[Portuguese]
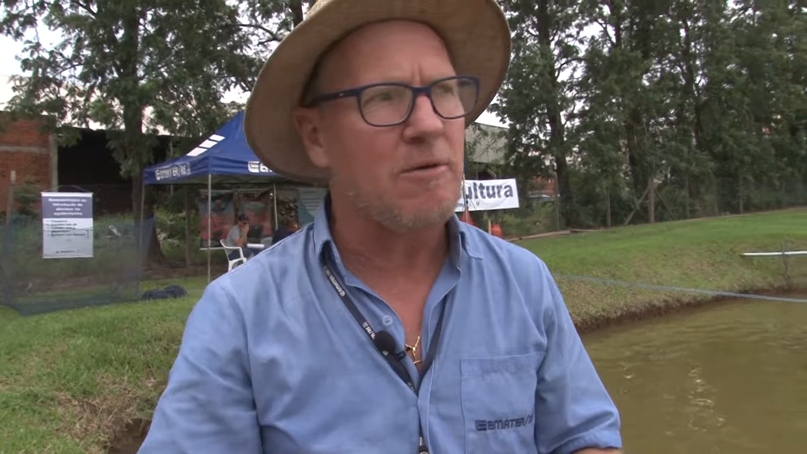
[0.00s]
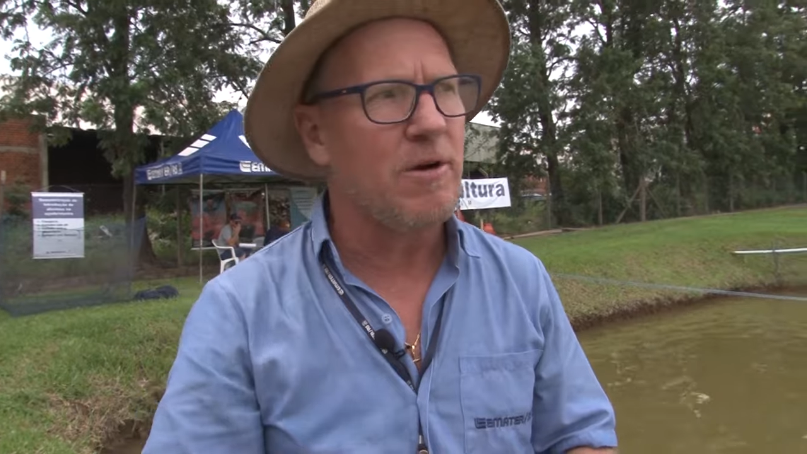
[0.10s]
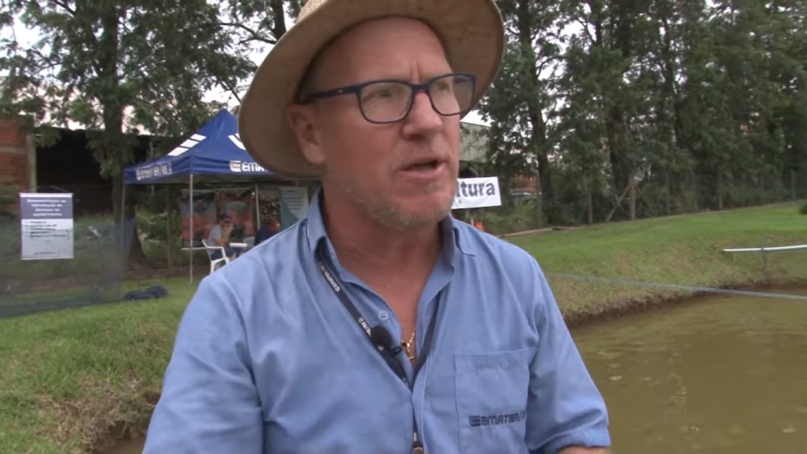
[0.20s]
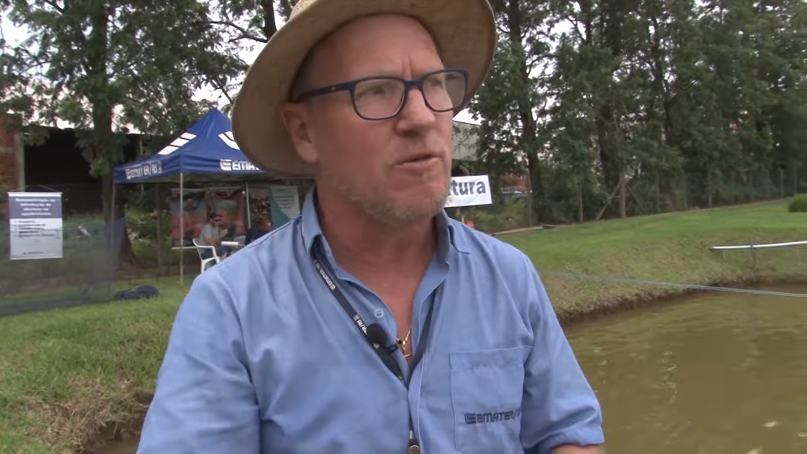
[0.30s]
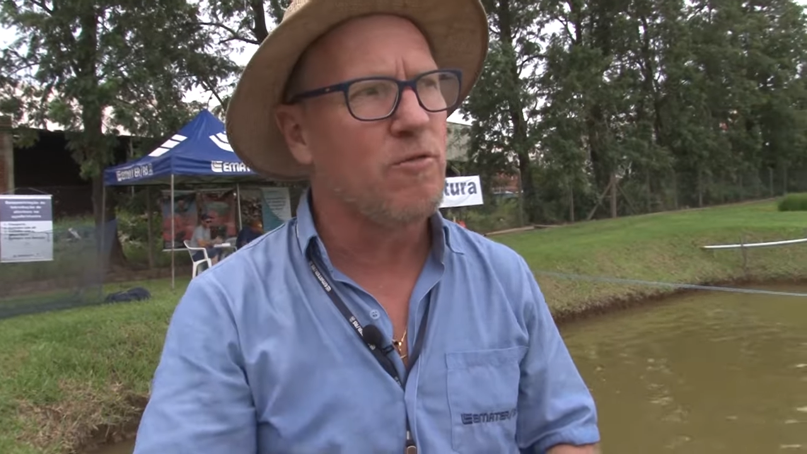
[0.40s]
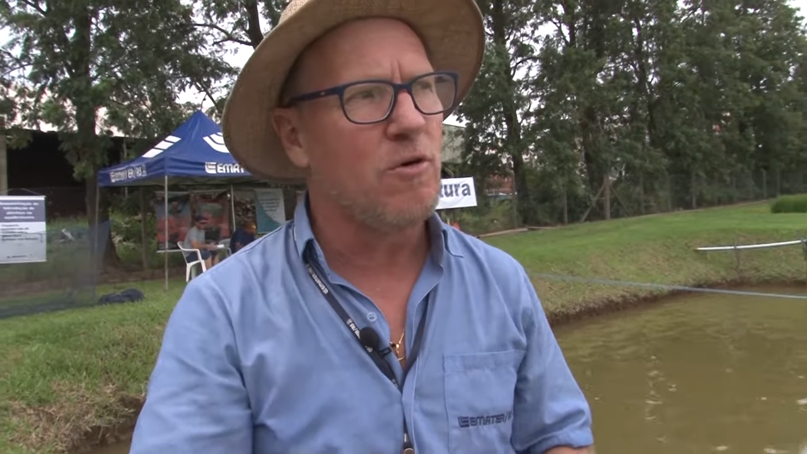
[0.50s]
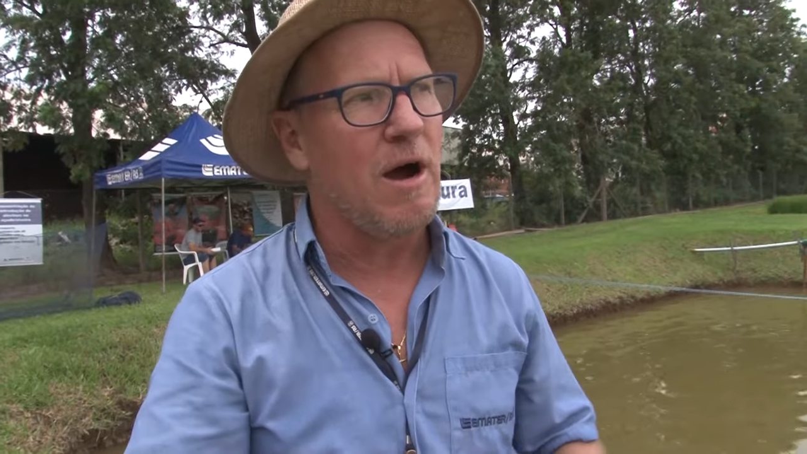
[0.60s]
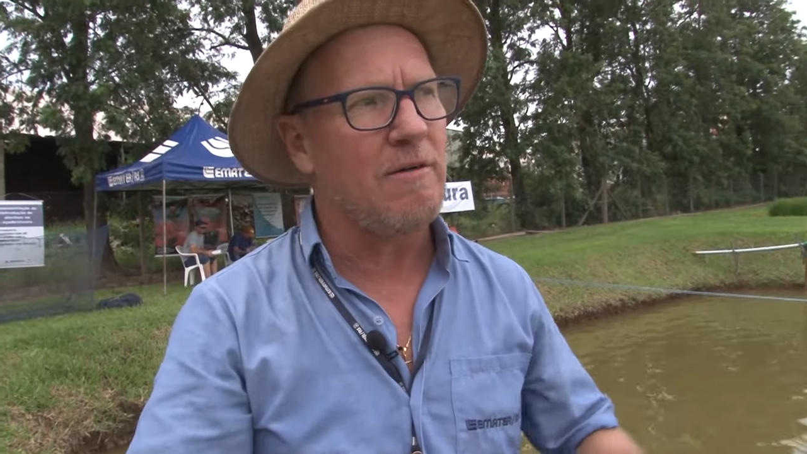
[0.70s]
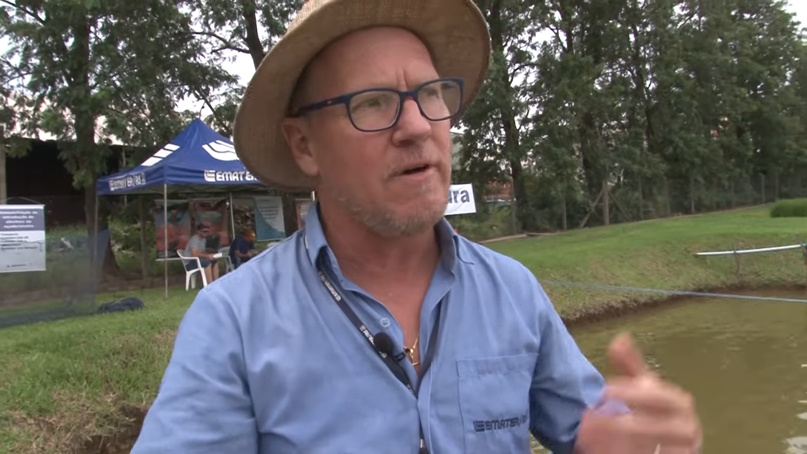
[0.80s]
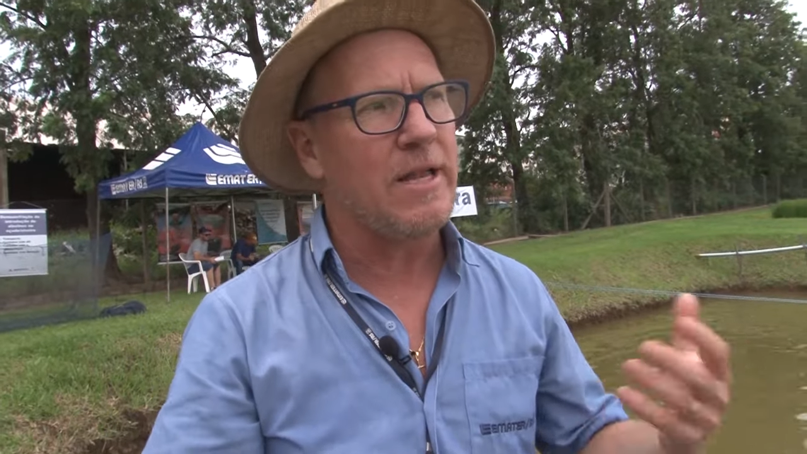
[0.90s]
água, eu vou
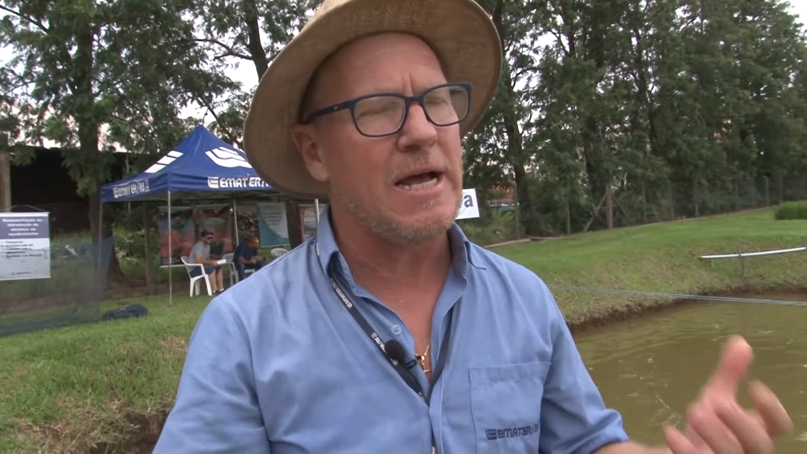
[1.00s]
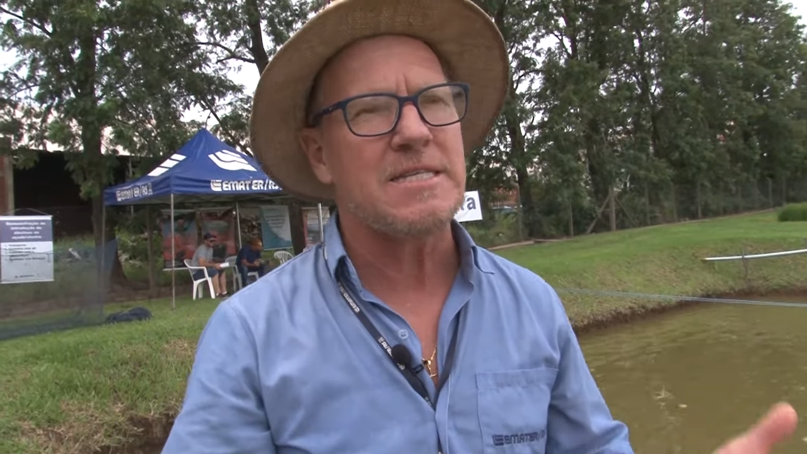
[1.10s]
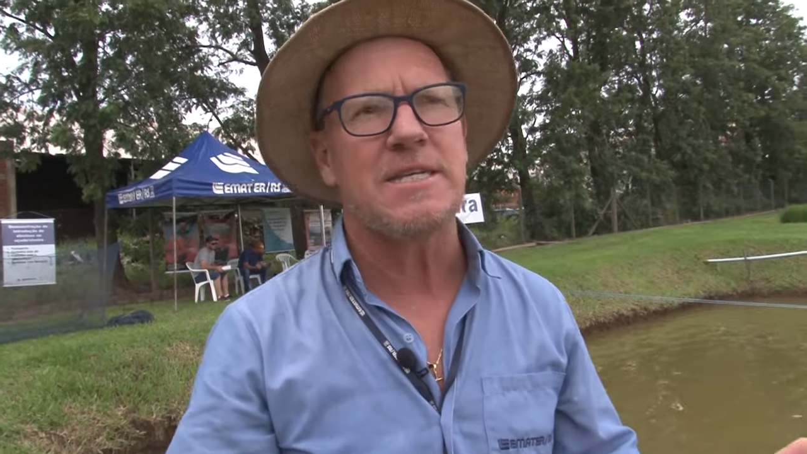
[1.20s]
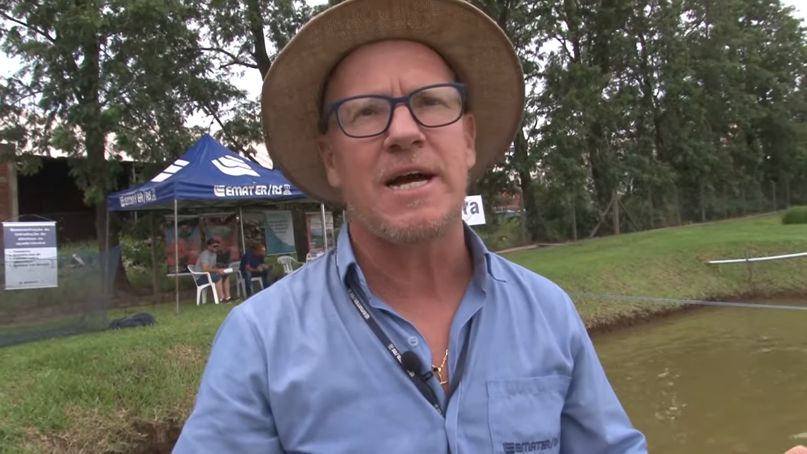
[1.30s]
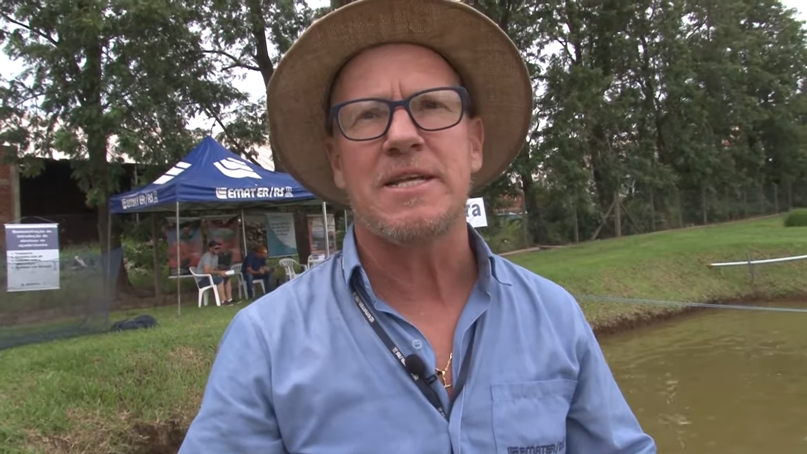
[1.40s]
avaliar se há